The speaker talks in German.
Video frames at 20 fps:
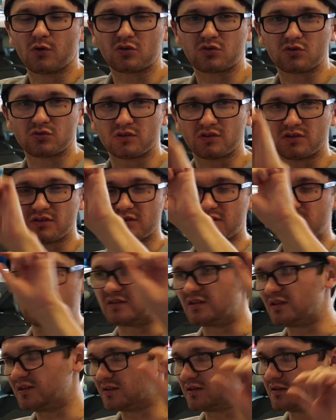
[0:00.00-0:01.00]
wir auch schon in die
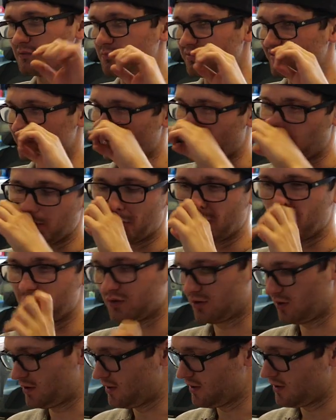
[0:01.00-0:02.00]
Titelbeschreibung
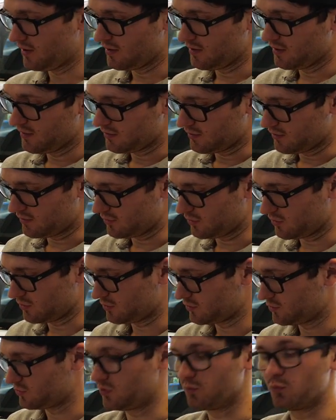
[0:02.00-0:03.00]
äh,
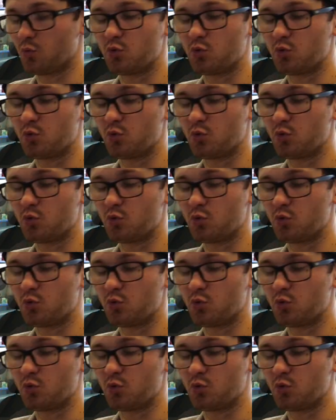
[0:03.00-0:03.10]
die